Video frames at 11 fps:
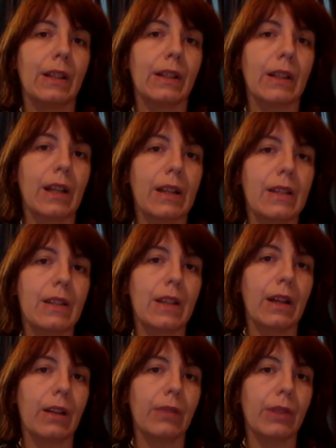grazie
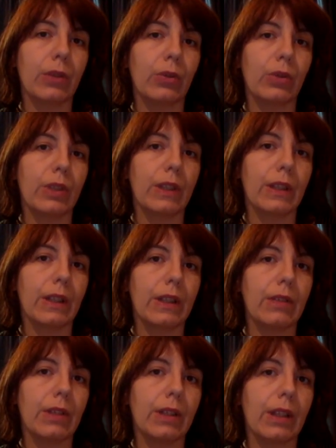al fatto eh, che è
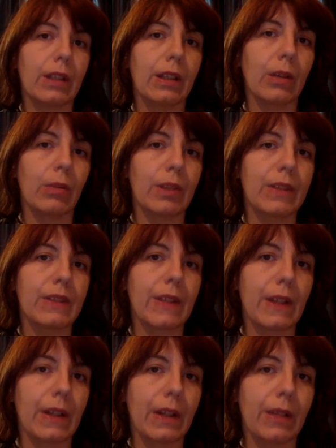diventata una
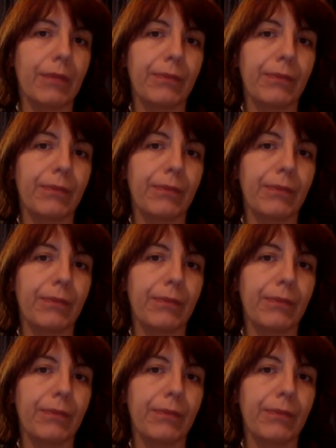strega.